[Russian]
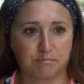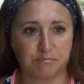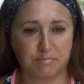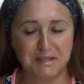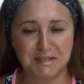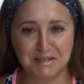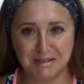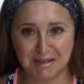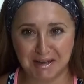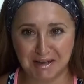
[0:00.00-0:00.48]

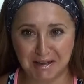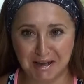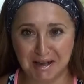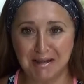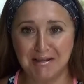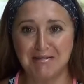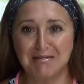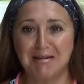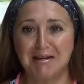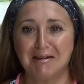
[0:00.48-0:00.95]

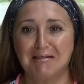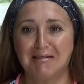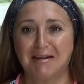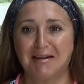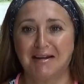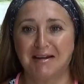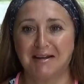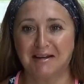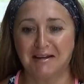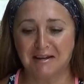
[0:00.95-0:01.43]
постоянно
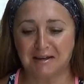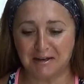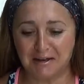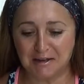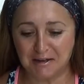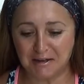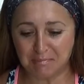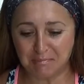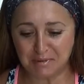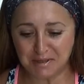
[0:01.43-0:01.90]

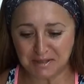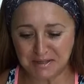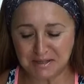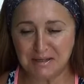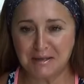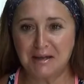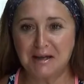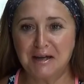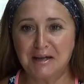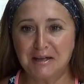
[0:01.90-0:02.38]
э,
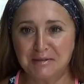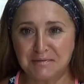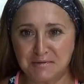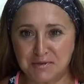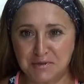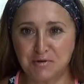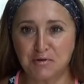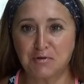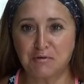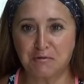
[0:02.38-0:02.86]
присылает
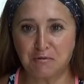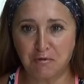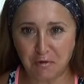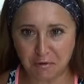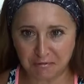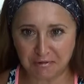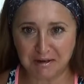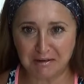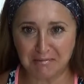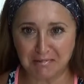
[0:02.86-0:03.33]
все
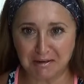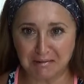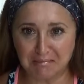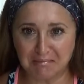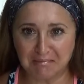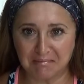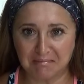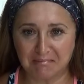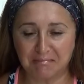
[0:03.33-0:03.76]
вовремя.